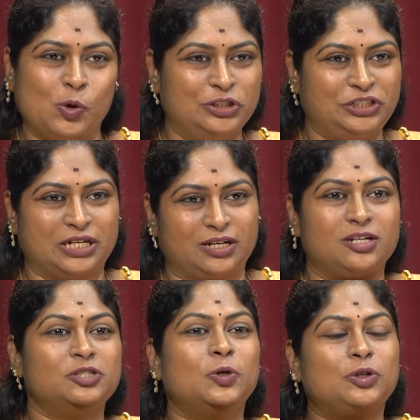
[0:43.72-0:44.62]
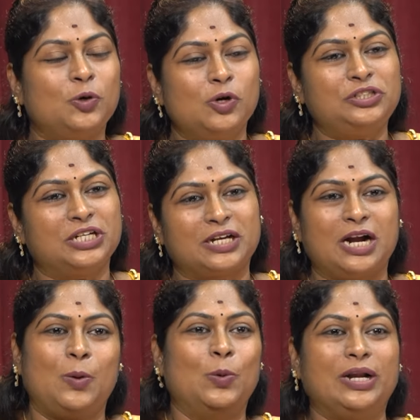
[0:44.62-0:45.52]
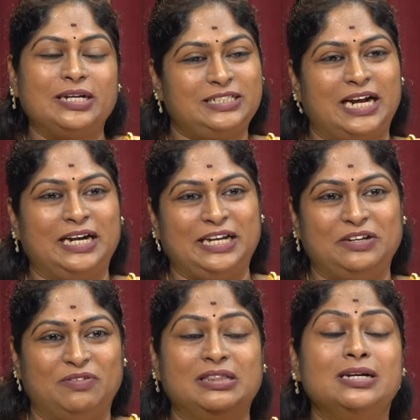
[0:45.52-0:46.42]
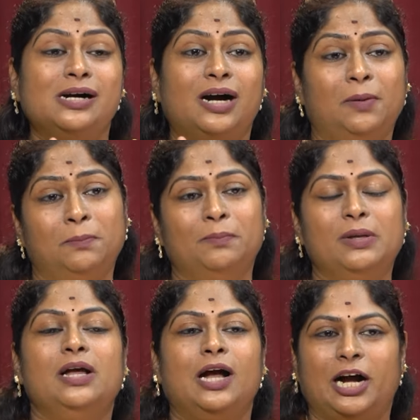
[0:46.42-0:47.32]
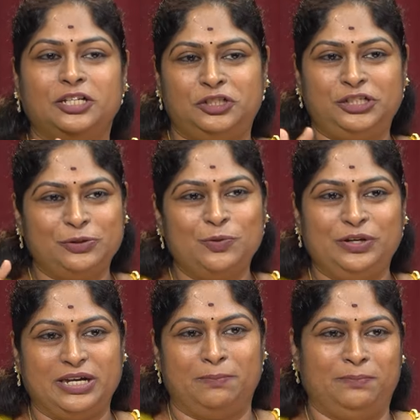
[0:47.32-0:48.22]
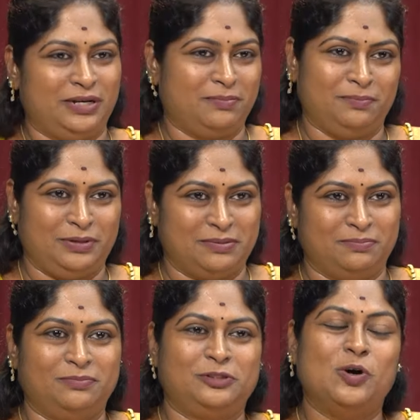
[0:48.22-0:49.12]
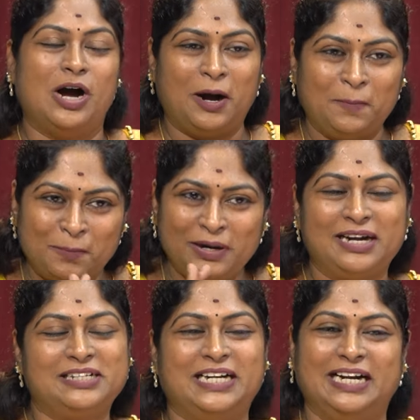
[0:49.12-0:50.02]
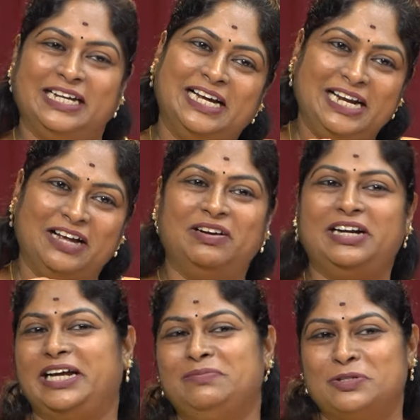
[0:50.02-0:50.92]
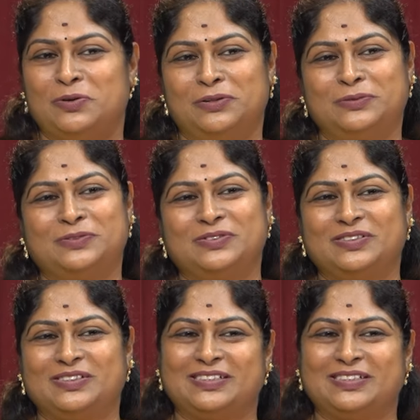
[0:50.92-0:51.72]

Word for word: த்ரோட் சக்ரா ஸோ த்ரோட் சக்ராவோட சாண்டிங் வந்து ஹம் ஹச்யூஎம்எம்எம் ஸோ ஹம்ன்ற சாண்டிங்கை லெவன் டைம் சொல்லணும்